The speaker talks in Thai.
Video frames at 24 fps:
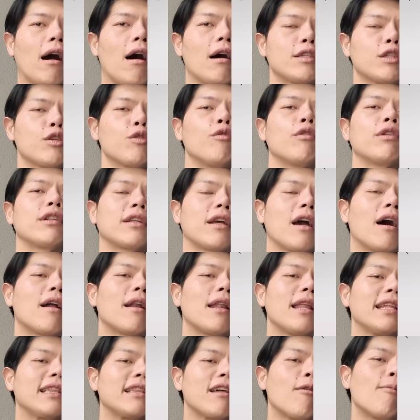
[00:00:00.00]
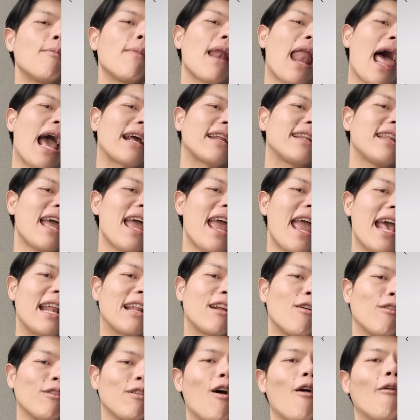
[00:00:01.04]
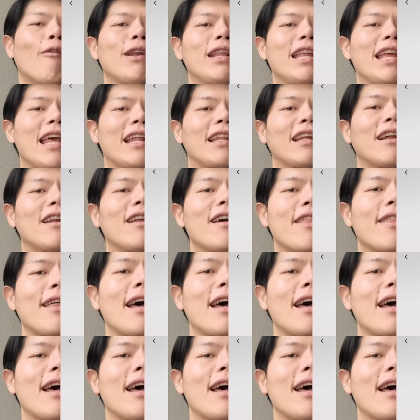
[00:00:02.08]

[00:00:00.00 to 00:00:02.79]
ก็ชุดก็ลิตเติ้ลแบล็กเดทของน้องวันนี้ก็เลย